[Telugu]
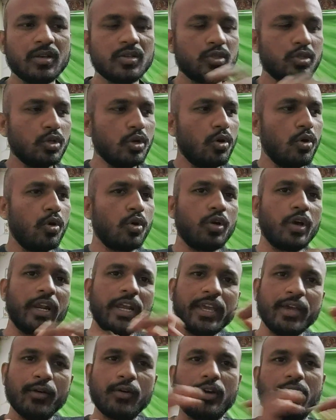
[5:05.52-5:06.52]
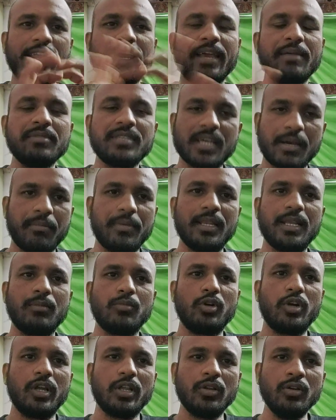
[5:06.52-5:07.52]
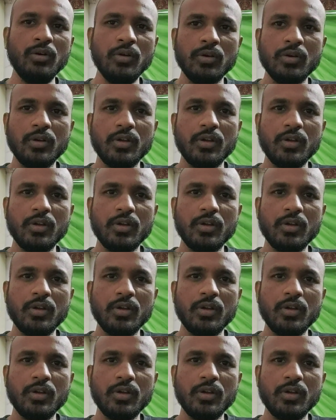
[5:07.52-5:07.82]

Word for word: సో ఒకరికి ఒకరికి ఏం సంబంధం ఉండదు